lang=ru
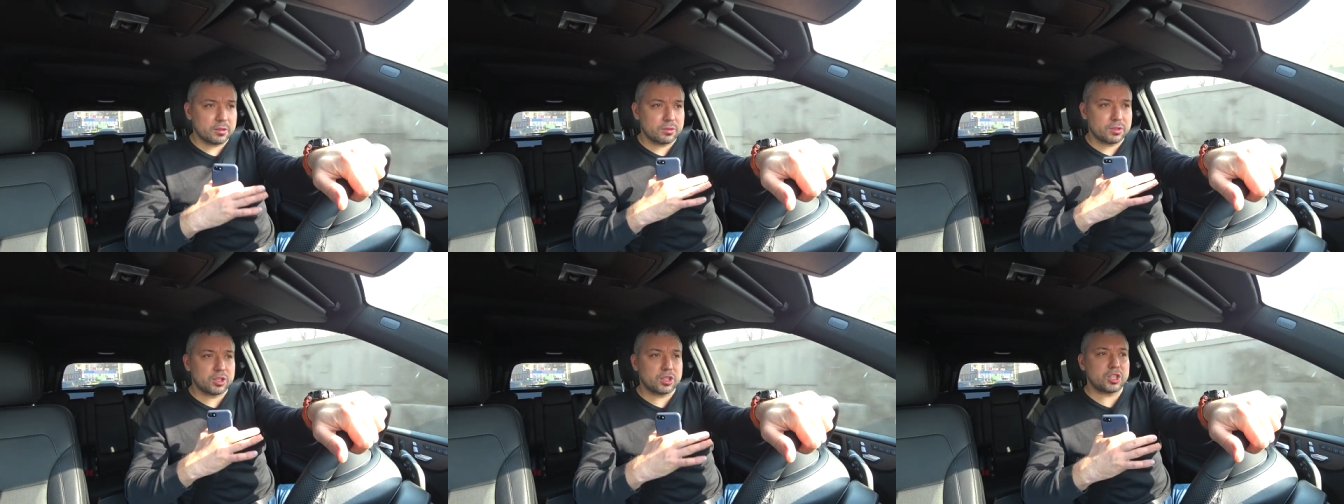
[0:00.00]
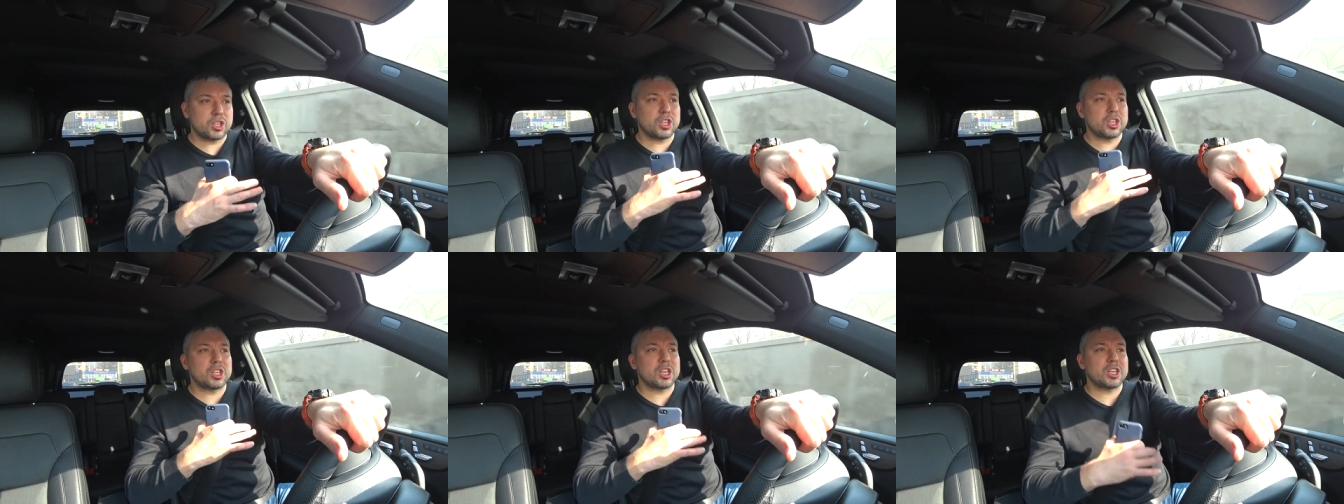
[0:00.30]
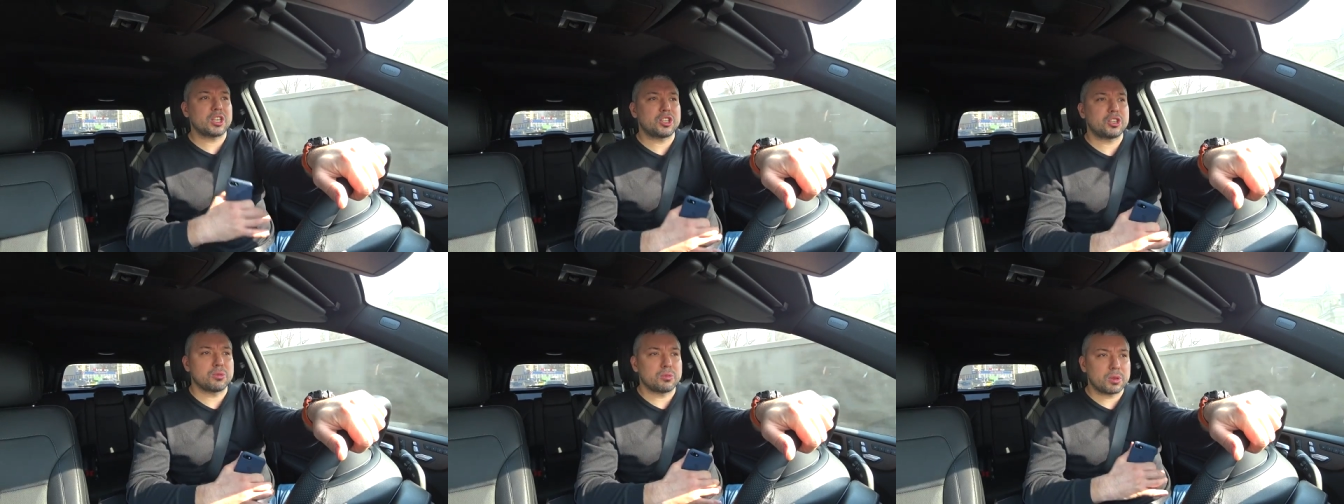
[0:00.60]
в
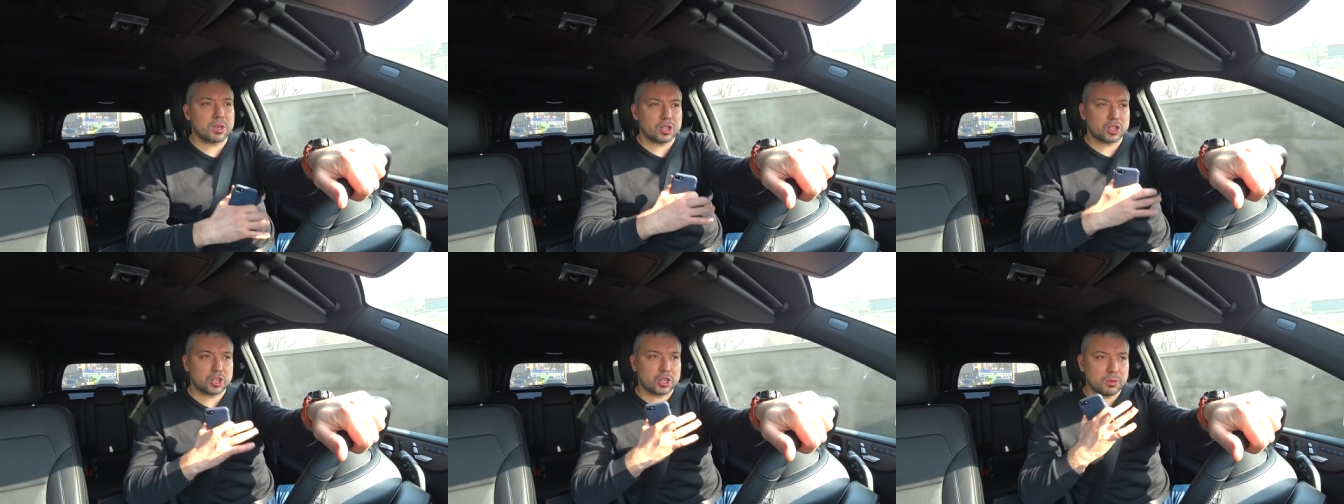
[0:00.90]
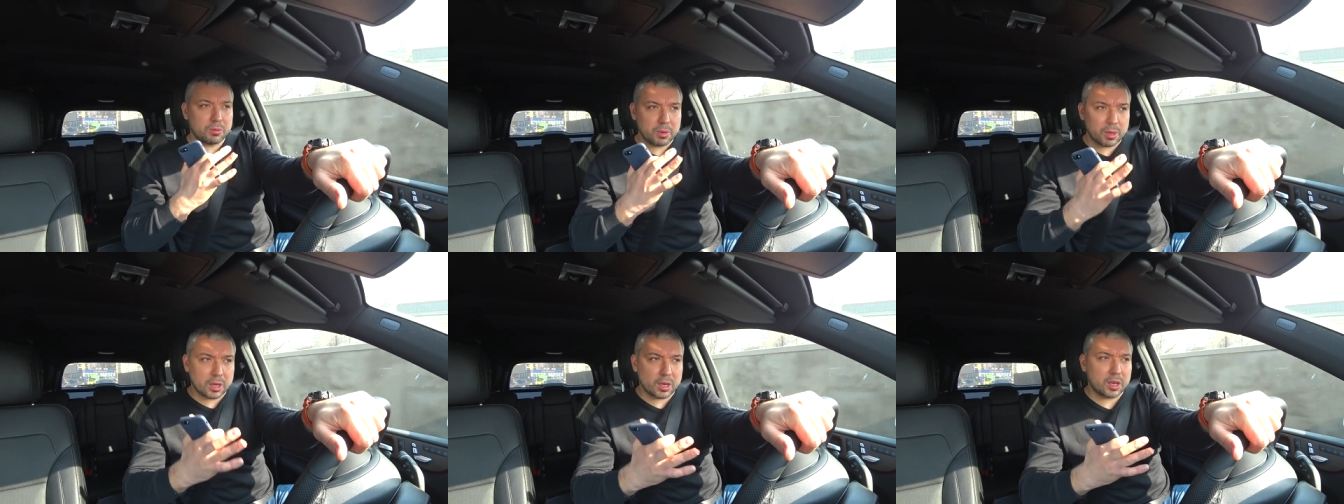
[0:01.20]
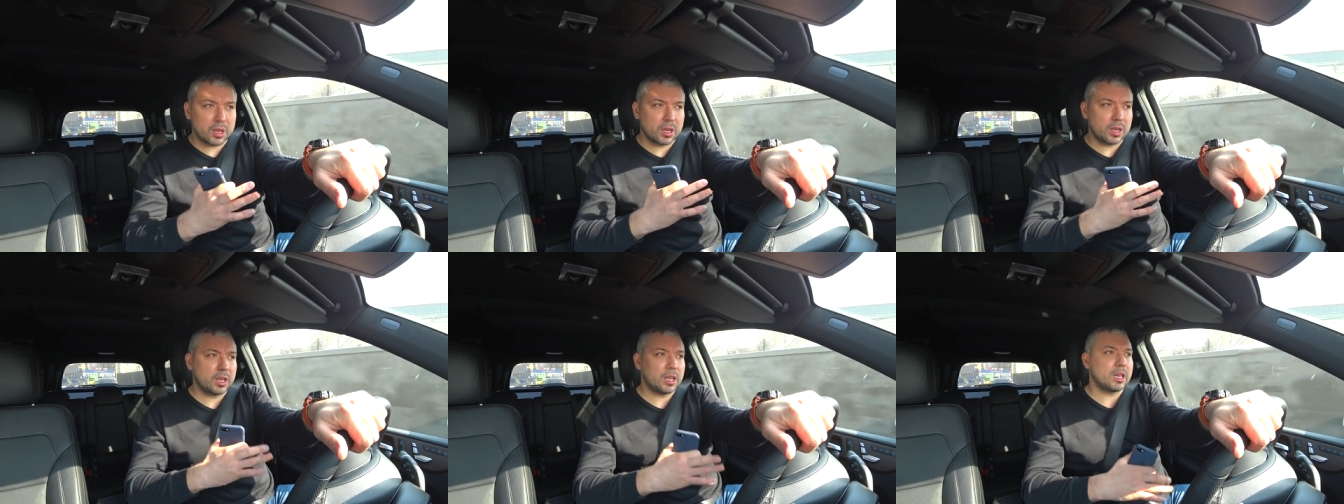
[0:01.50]
щадящем режиме
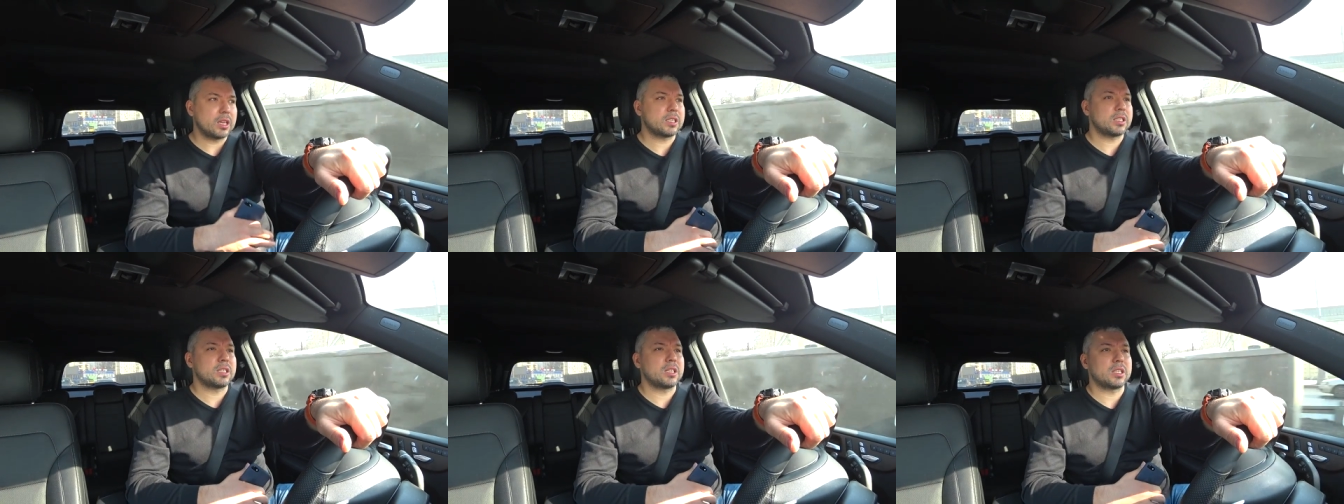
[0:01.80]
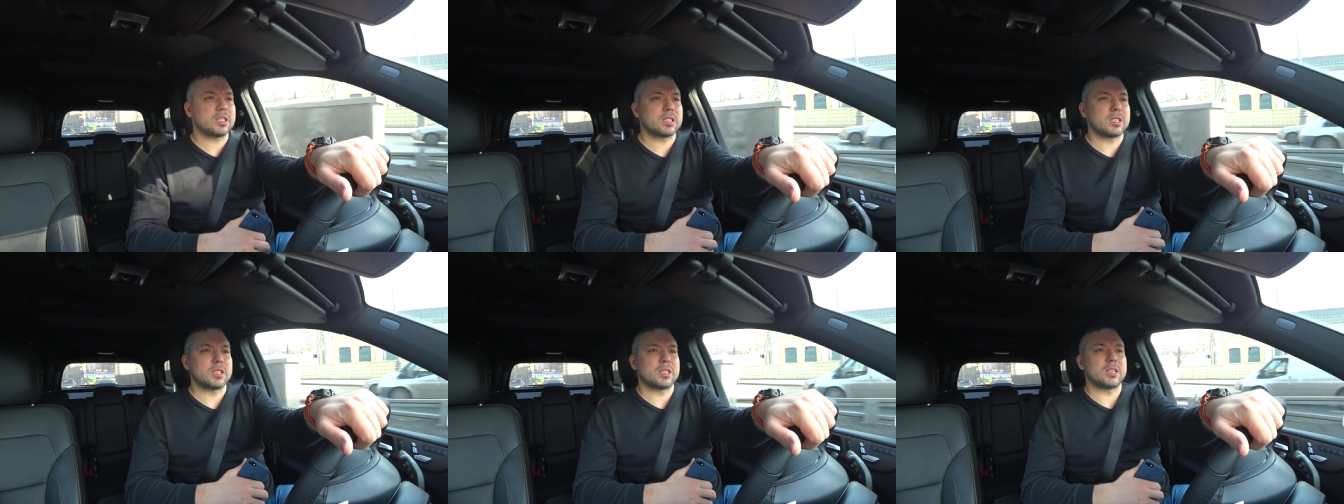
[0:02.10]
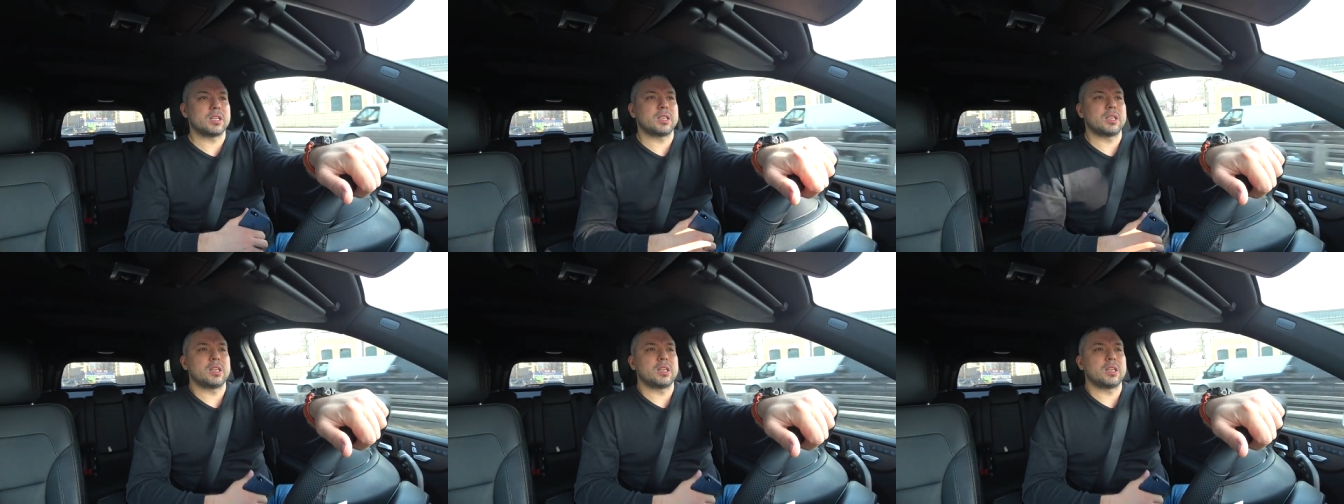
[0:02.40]
ездить